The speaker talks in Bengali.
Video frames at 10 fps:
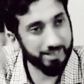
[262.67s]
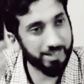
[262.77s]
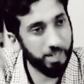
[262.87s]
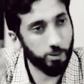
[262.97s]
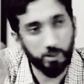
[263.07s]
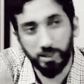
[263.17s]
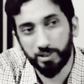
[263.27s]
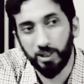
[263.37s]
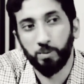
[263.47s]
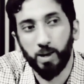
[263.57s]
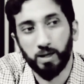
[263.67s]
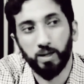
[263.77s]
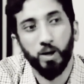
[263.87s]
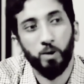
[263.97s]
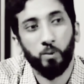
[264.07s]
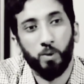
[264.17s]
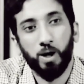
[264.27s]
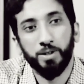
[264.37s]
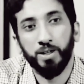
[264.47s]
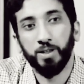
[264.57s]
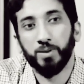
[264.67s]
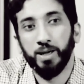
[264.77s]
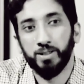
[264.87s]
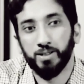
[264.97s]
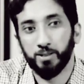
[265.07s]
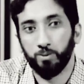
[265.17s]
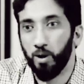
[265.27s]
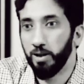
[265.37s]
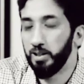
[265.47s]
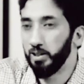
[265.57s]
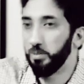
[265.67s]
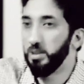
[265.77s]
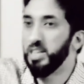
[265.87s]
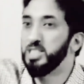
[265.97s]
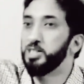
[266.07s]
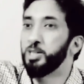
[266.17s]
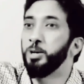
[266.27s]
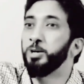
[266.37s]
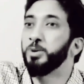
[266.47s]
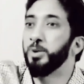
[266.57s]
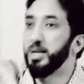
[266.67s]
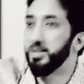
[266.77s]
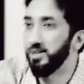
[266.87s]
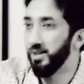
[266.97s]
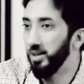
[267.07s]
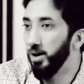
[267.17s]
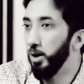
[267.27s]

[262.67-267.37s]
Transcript: অন্য সবার চোখে বড় হতে চাওয়া সবার বিবেচনায় বড় হতে চাওয়া